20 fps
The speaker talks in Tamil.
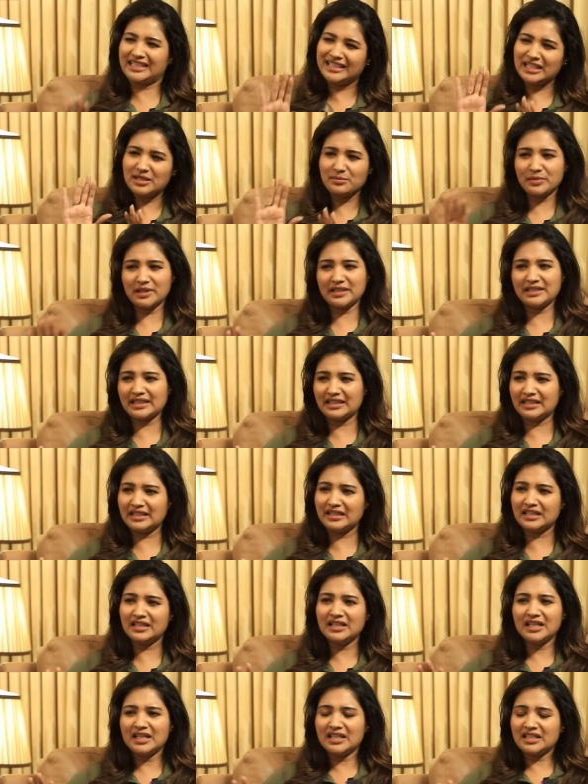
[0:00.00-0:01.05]
கல்யாணம் பண்ணிட்டல
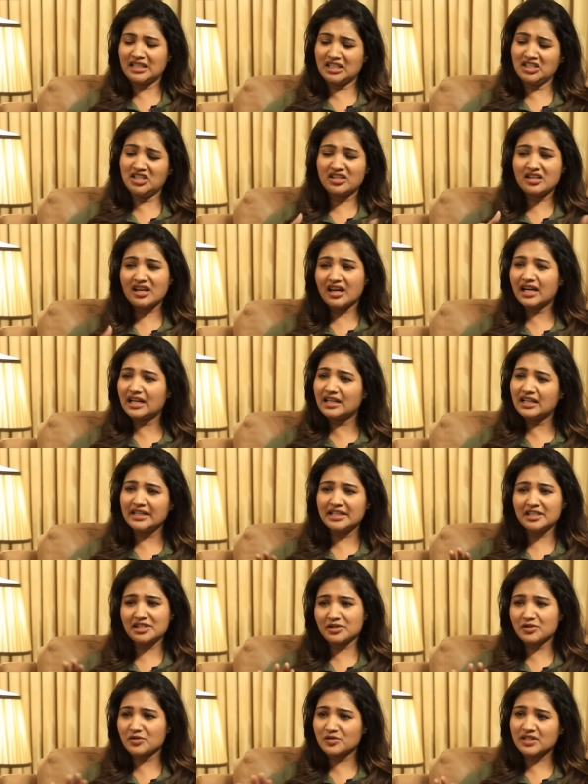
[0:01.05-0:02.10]
இதுக்காகலாம்
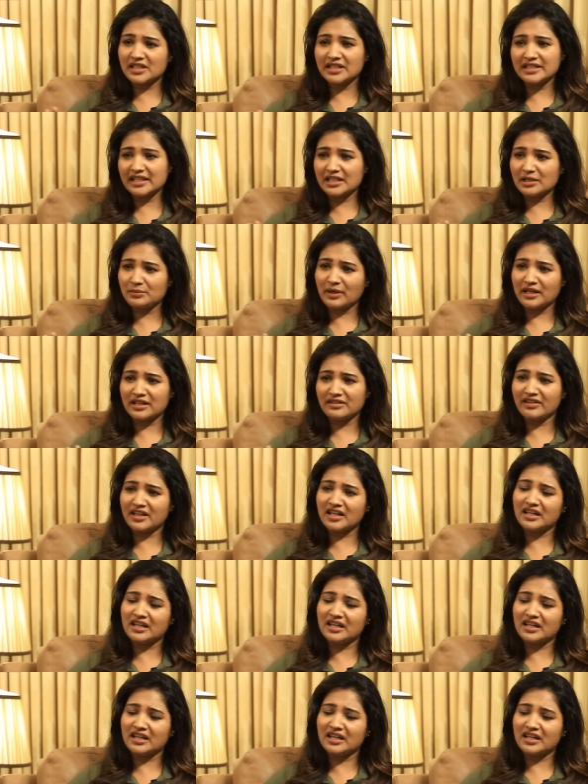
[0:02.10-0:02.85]
இன்ட்ரடியூஸ்லாம் எனக்கு பண்ண